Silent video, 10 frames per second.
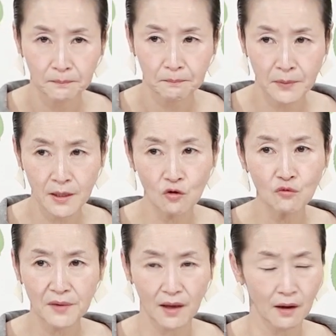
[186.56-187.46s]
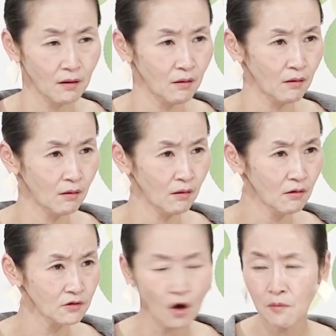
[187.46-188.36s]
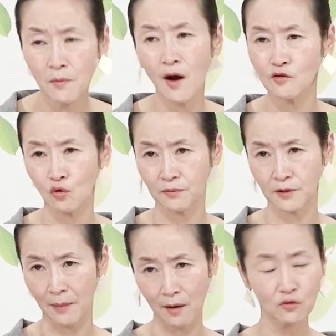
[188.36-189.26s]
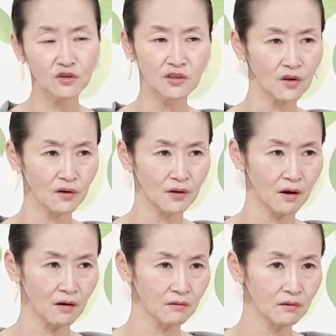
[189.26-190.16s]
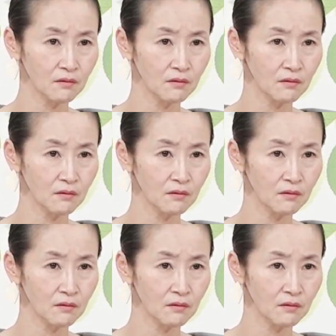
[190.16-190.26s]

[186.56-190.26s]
미움이에요. 설명할 수 없어요. 마음으로 느껴야 돼요.